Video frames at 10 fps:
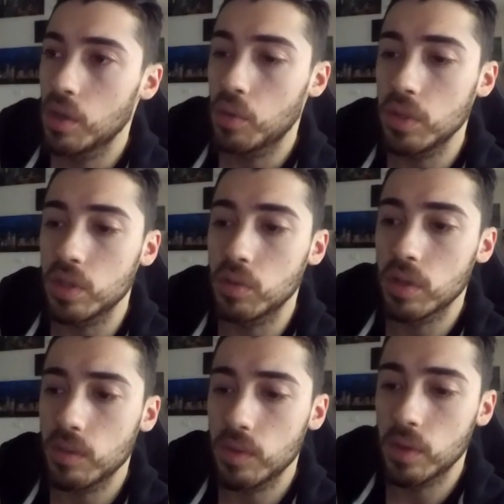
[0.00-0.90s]
Quindi quello
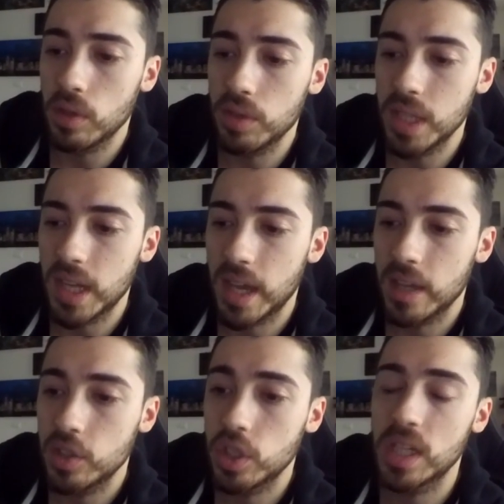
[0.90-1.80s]
che vi voglio dire
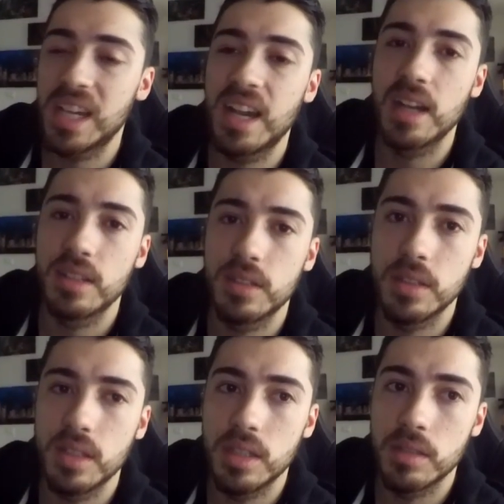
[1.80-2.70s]
è cercate
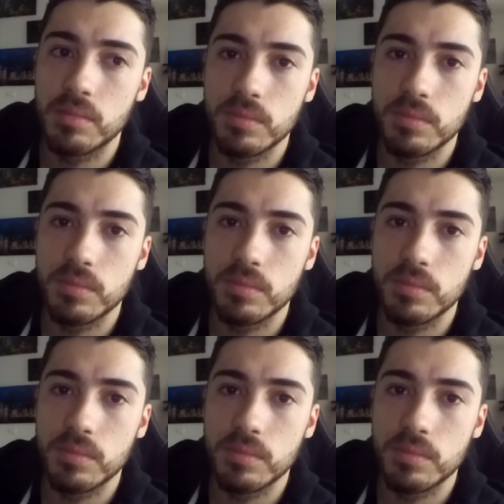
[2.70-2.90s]
di